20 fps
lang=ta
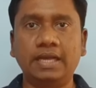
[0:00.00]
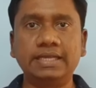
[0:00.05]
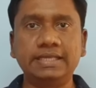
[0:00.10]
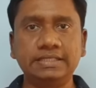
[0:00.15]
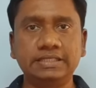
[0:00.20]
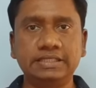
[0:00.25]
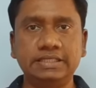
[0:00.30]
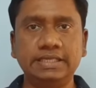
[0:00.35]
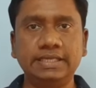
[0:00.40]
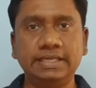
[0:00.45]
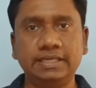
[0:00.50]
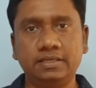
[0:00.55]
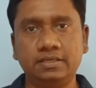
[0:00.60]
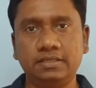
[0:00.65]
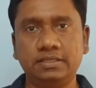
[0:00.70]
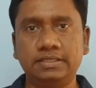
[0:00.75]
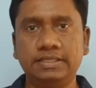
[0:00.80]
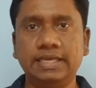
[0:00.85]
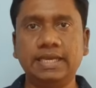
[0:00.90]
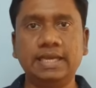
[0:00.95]

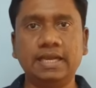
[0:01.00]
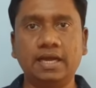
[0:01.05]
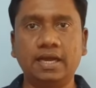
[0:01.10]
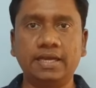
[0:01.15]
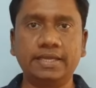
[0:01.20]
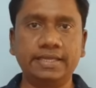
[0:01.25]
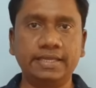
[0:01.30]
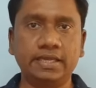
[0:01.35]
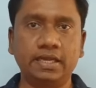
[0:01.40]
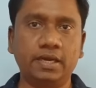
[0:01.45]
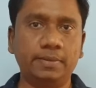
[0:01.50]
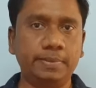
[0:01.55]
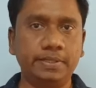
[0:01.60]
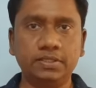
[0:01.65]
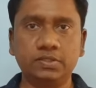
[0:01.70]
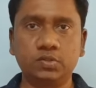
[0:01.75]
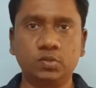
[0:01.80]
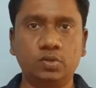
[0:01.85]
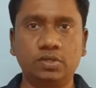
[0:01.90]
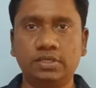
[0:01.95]
ஐசிஏஐ
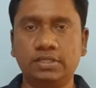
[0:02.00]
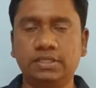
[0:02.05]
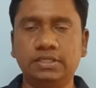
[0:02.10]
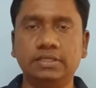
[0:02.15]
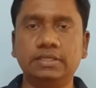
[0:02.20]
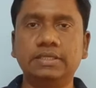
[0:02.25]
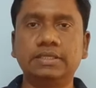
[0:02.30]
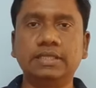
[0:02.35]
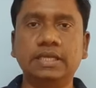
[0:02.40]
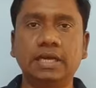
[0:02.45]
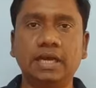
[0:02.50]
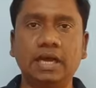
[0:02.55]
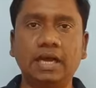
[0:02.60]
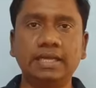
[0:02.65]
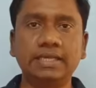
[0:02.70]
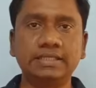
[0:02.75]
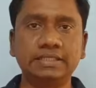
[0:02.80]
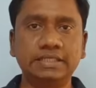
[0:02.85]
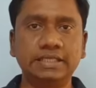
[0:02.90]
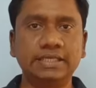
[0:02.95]
அப்படின்னு சொல்கிறது இந்த
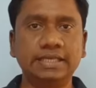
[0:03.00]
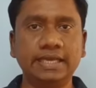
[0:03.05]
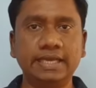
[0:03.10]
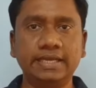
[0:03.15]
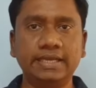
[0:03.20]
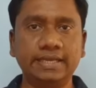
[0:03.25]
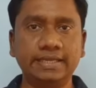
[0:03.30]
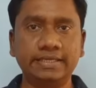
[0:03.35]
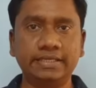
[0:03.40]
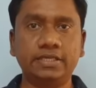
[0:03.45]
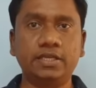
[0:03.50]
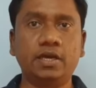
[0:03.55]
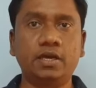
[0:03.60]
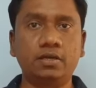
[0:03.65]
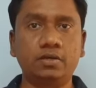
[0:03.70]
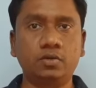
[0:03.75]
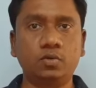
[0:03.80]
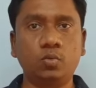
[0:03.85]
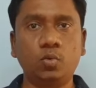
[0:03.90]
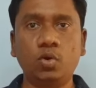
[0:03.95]
ஐசிஏஐ
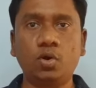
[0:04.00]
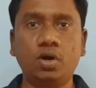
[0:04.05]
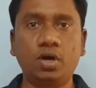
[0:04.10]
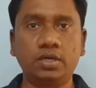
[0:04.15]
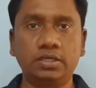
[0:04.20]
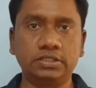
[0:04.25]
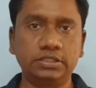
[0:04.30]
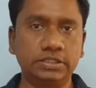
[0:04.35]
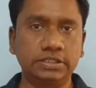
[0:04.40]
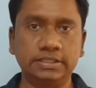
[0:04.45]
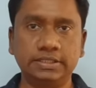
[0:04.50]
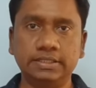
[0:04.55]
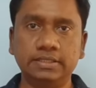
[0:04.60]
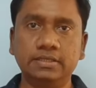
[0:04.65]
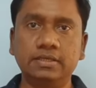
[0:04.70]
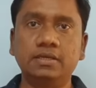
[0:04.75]
டாட் ஓஆர்ஜி